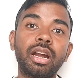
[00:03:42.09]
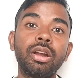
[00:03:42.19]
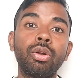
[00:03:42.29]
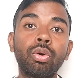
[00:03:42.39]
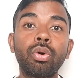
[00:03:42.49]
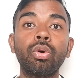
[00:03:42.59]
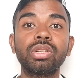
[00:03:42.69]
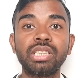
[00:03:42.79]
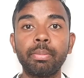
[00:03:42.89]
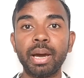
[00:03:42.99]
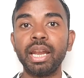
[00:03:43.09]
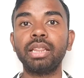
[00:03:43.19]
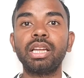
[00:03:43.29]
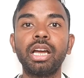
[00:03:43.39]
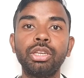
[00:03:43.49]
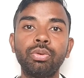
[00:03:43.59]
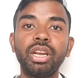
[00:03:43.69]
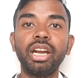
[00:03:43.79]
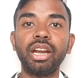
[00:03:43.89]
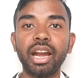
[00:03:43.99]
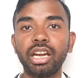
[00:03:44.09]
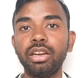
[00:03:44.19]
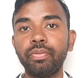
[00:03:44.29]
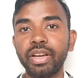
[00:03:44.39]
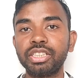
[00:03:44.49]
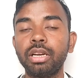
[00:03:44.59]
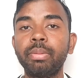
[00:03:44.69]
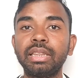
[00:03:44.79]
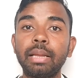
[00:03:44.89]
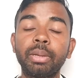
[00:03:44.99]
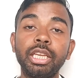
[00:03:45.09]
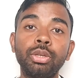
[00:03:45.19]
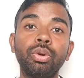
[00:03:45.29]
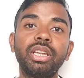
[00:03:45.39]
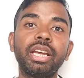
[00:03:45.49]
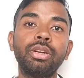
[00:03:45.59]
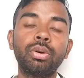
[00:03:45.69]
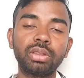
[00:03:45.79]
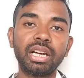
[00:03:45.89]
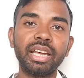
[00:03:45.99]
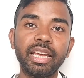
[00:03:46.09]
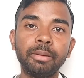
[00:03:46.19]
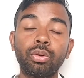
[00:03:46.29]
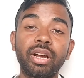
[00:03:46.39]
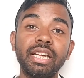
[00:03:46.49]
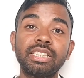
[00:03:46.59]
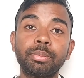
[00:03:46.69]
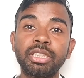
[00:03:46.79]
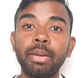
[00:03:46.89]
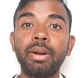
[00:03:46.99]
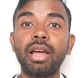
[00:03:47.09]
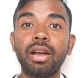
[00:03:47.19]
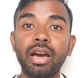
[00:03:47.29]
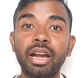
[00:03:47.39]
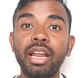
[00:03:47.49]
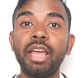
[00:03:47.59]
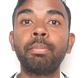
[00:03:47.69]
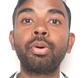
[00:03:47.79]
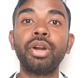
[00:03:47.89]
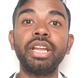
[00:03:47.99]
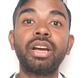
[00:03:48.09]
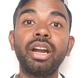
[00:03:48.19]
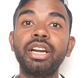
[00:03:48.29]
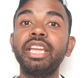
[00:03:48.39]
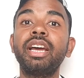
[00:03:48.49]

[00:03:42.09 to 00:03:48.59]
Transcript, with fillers: कारण लोगों को सामान्यतः यूनरी ट्रैक्ट इन्फेक्शन मतलब कि यूटीआई होता है तो गाई सबसे बड़ा कारण है बॉडी का